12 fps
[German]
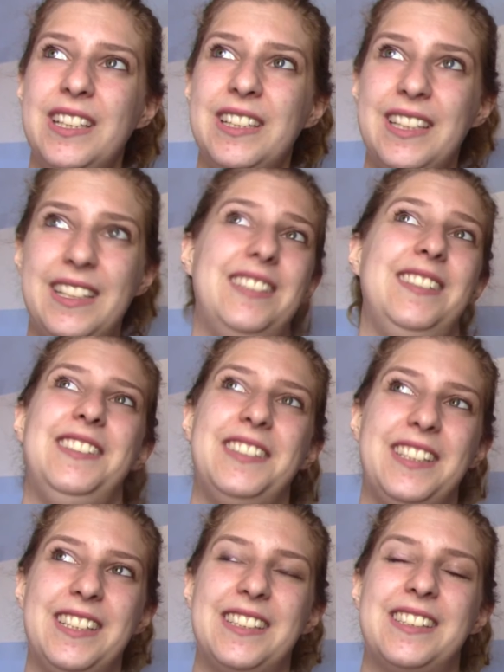Ja,
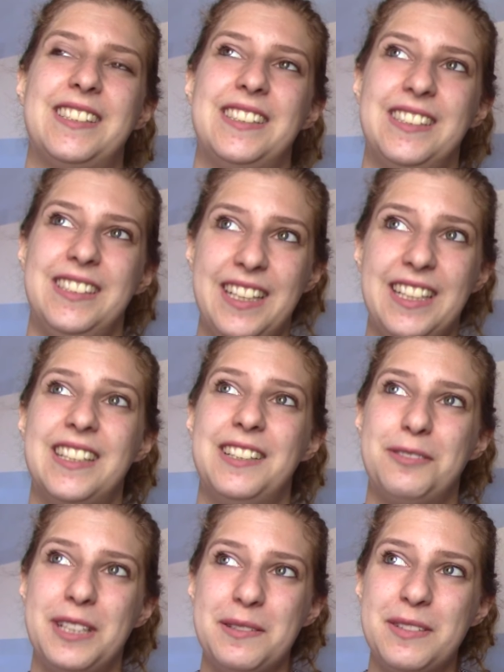und äh, ja,
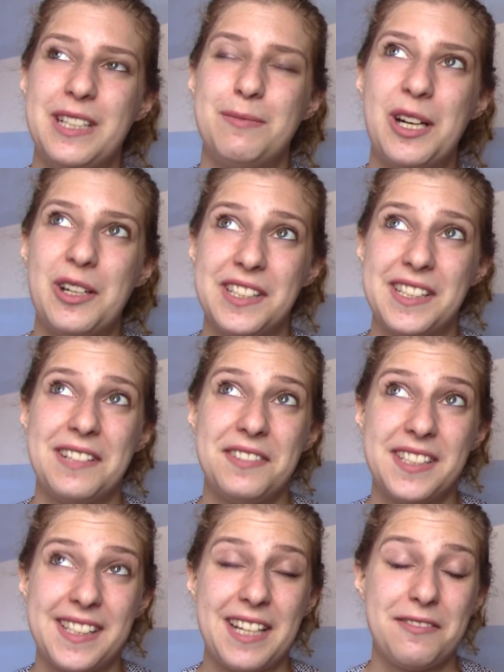auf jeden Fall brauche ich sehr
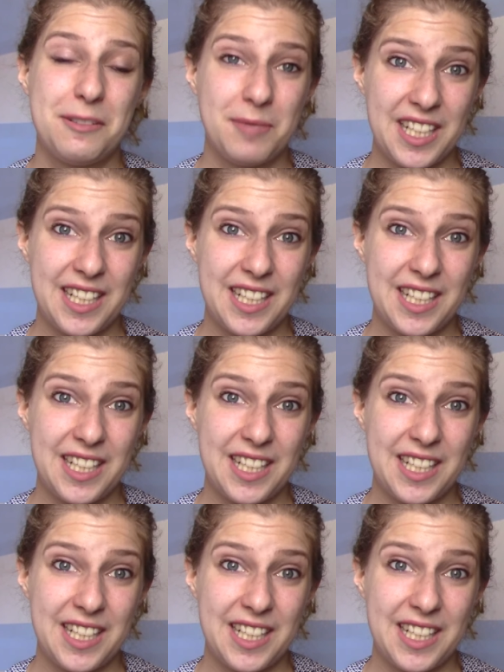viel Zeit für mich